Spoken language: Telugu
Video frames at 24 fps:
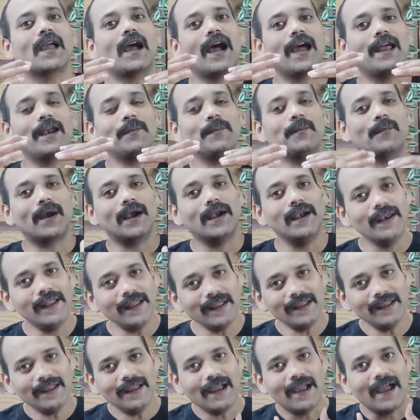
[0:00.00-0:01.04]
ఆయన మళ్ళీ
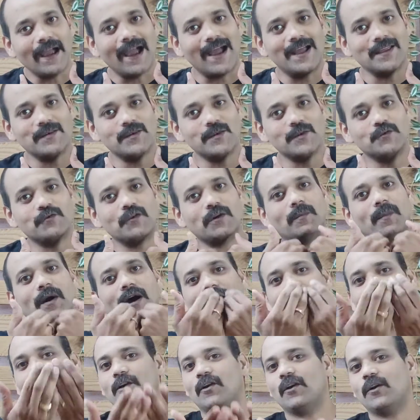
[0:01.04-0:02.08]
యాజ్ యూజువల్
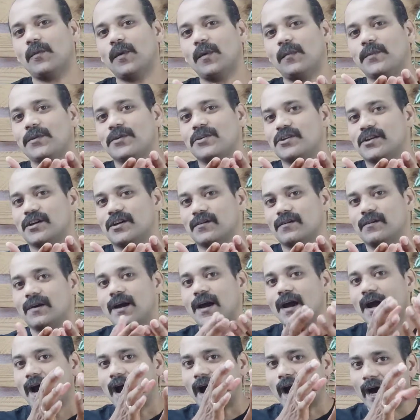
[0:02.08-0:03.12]
మార్కెట్లోకి పంపించారు
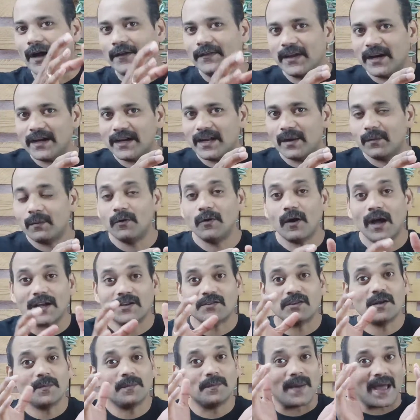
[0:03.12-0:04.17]
అదే టైంలో
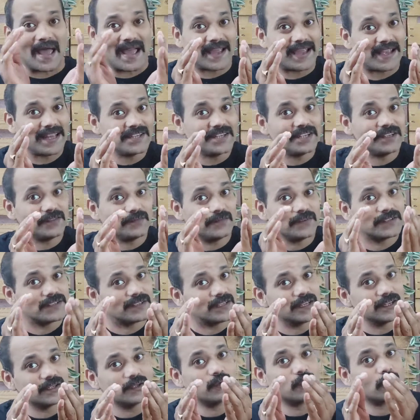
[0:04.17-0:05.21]
యాక్చువల్లీ ప్యాకేజింగ్
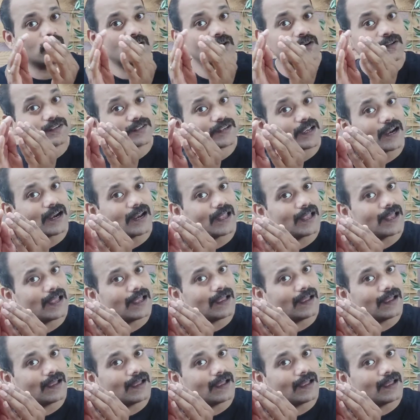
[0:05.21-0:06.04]
విస్కీస్ దొరకడం చాలా